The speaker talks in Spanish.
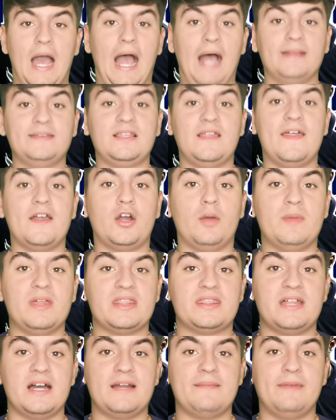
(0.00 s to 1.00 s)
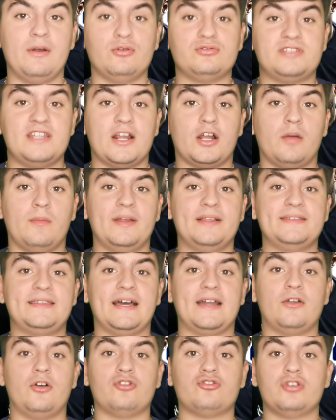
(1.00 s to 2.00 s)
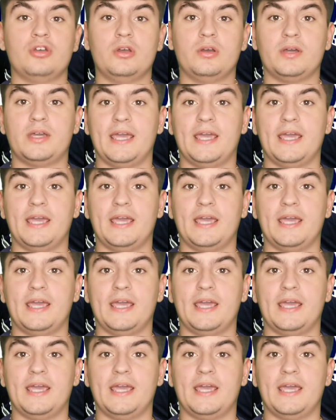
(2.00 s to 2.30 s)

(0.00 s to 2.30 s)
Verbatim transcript: Antes de comenzar, me gustaría comentaros